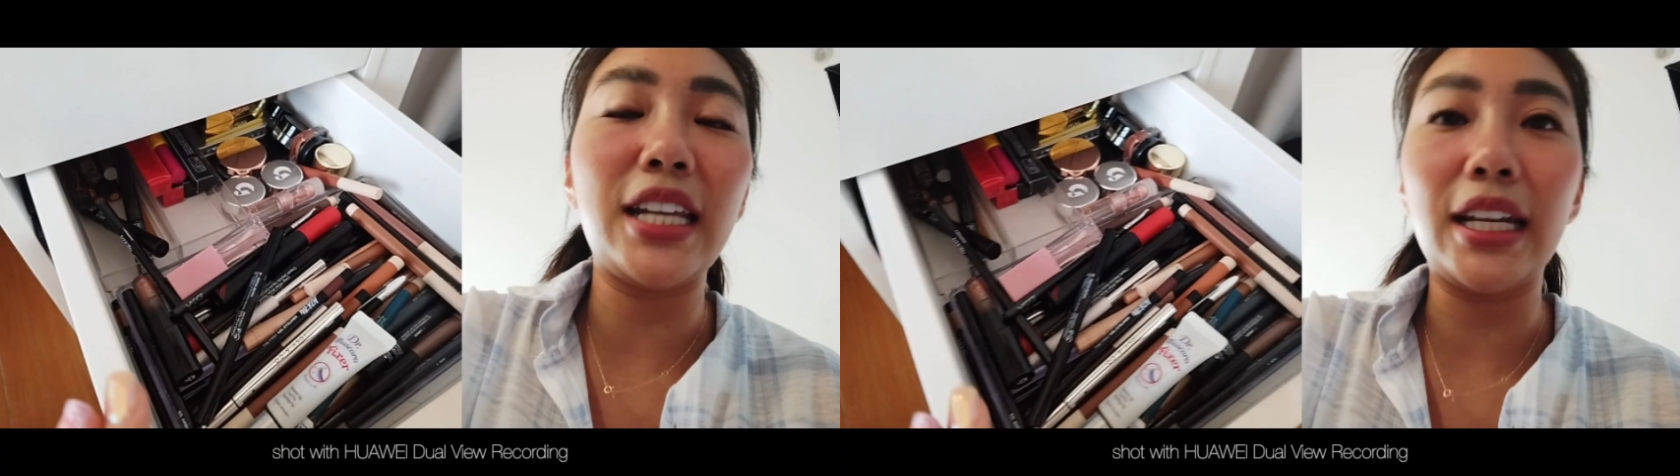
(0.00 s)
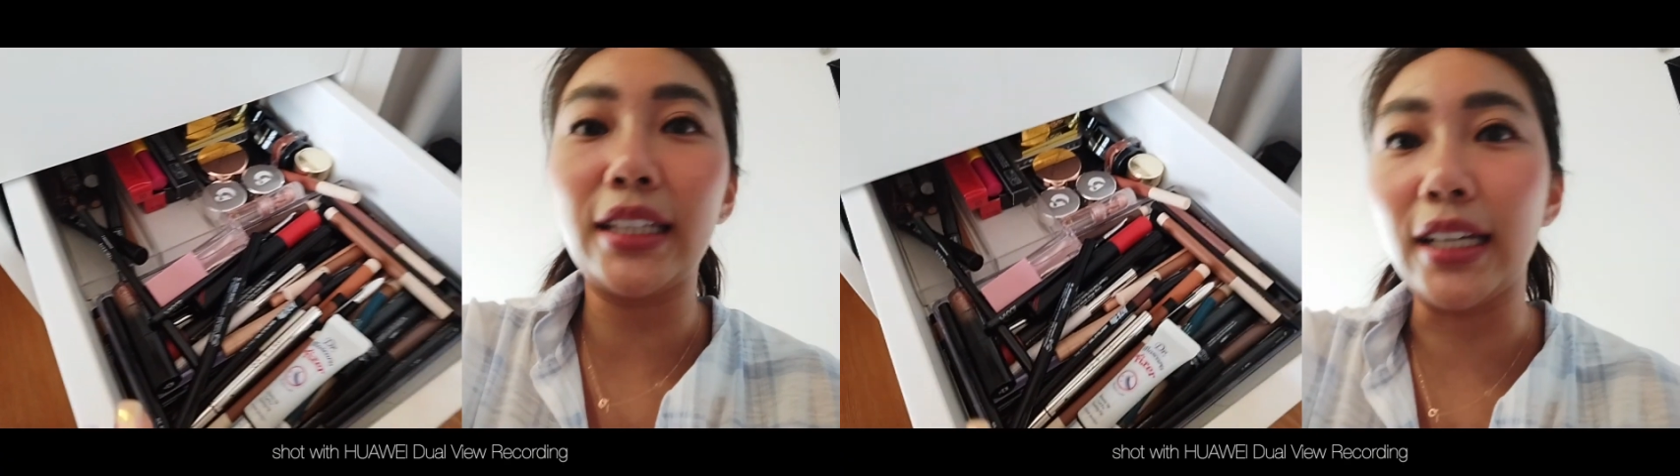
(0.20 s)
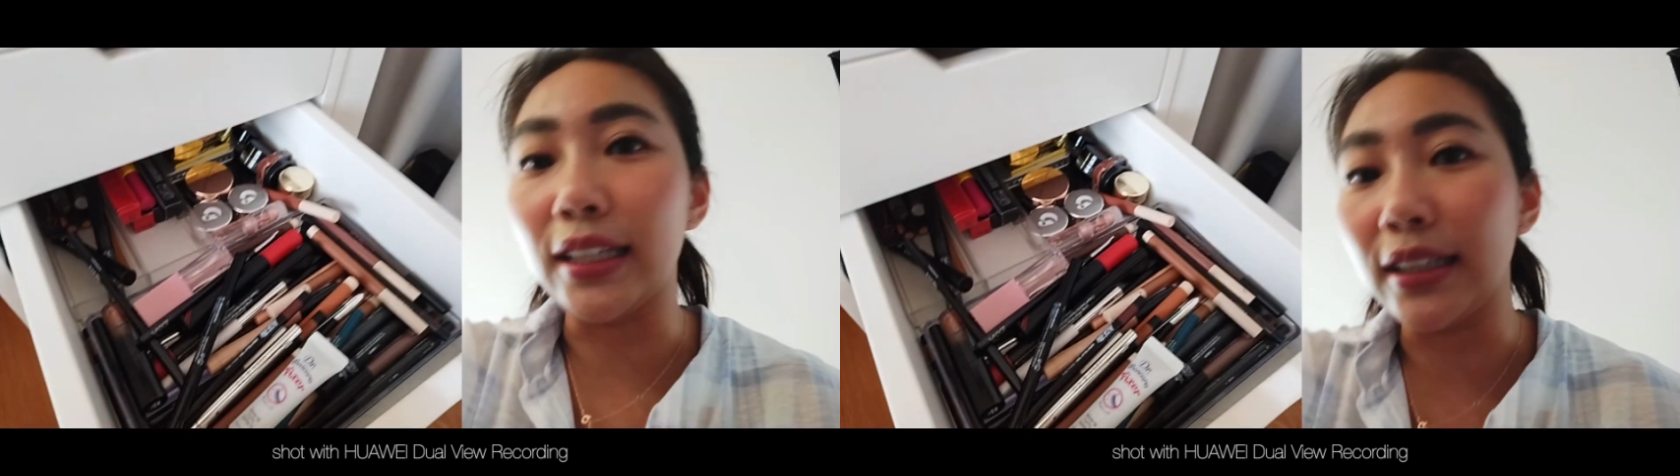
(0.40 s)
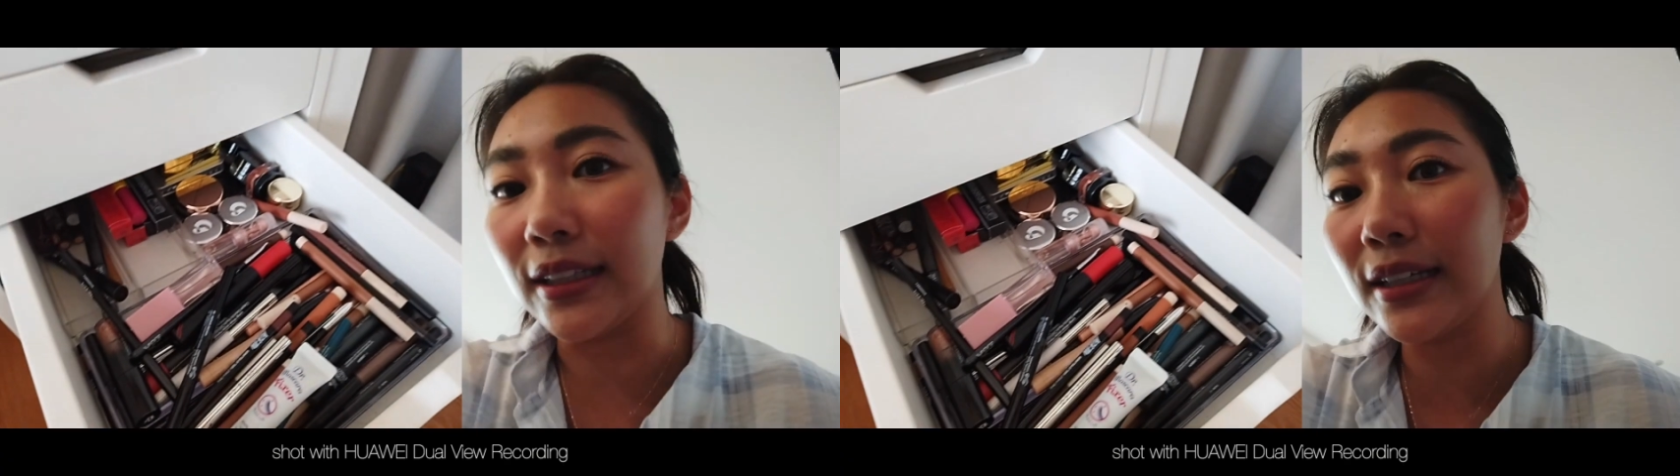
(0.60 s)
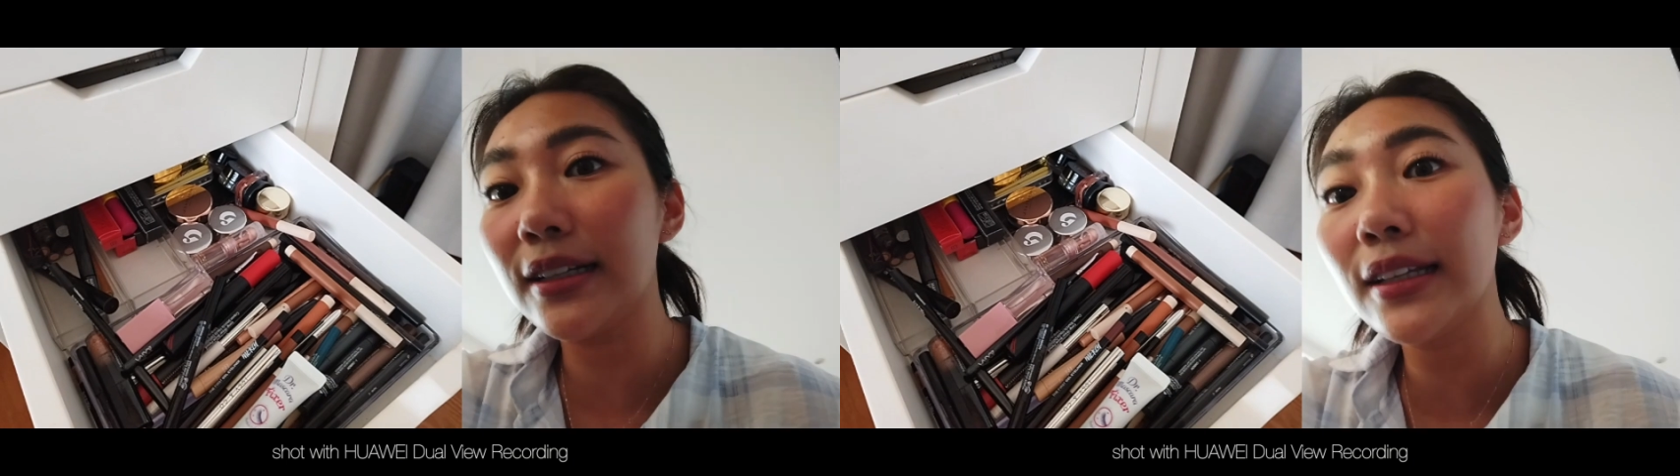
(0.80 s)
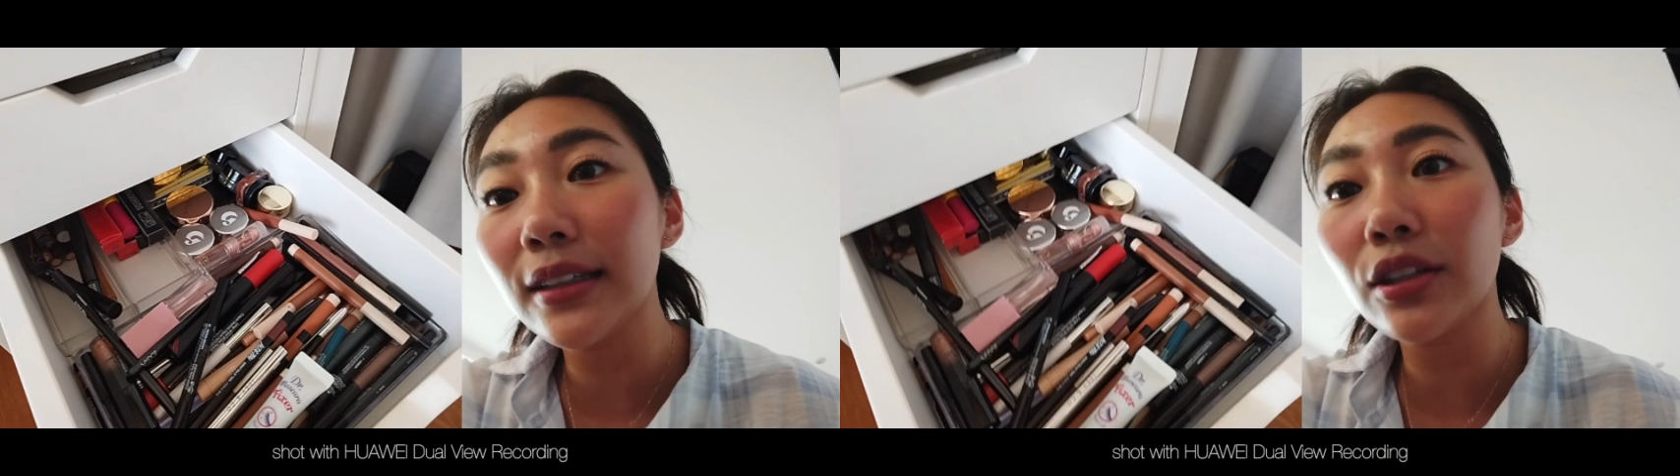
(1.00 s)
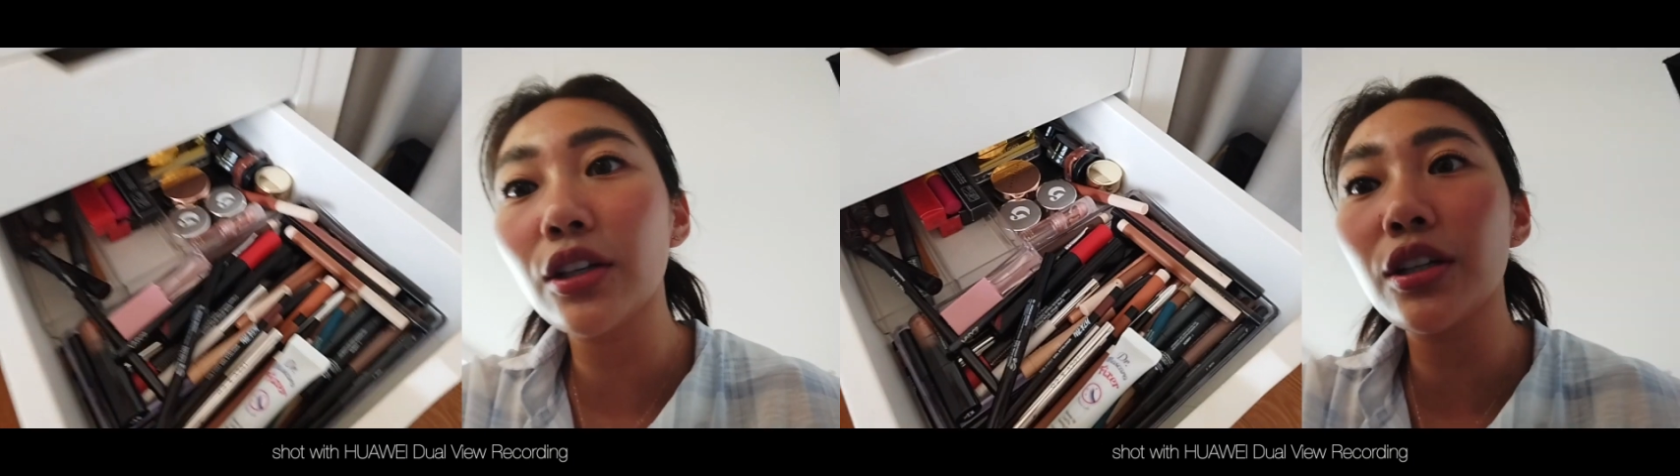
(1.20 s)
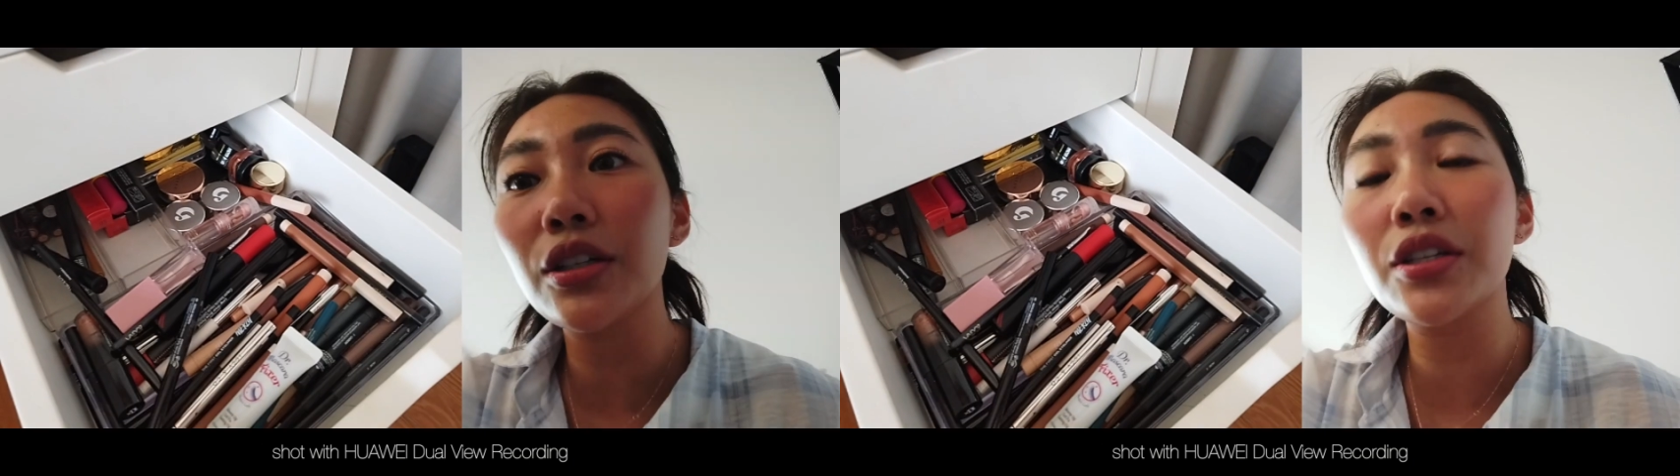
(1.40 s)
natin
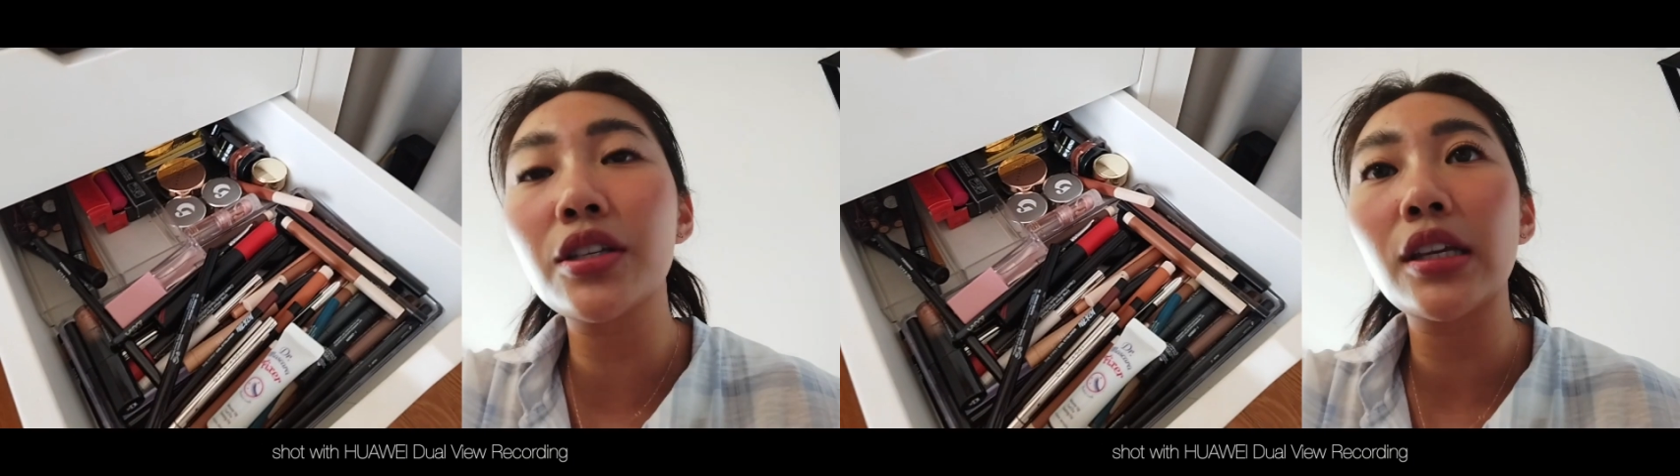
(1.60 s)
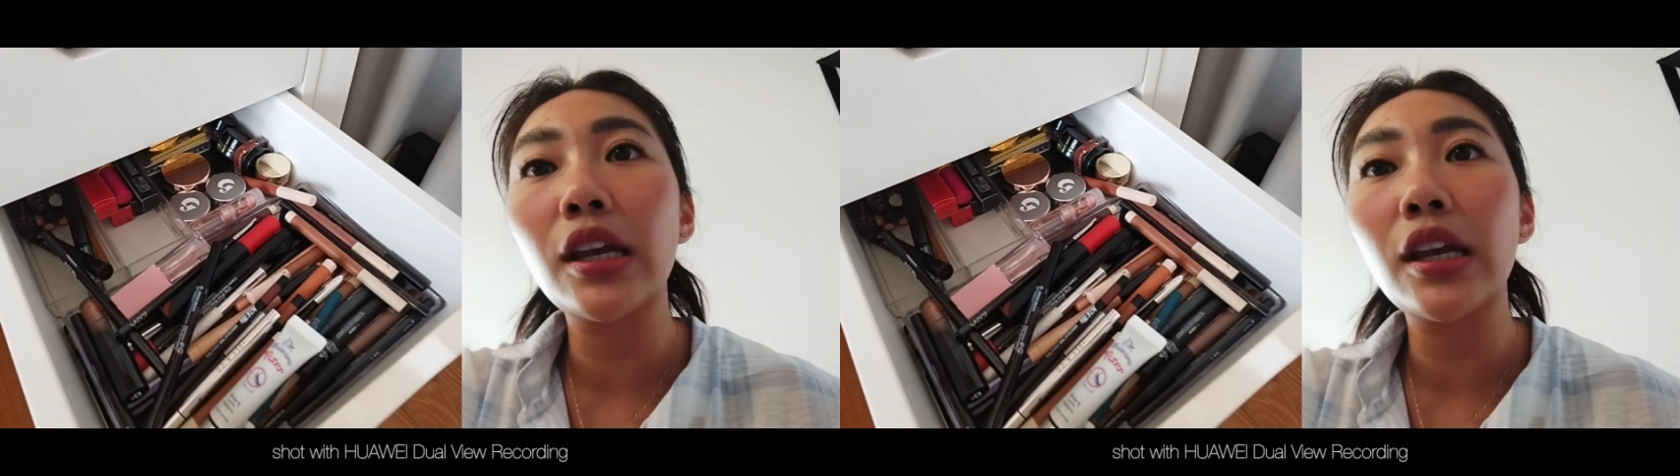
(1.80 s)
glitters.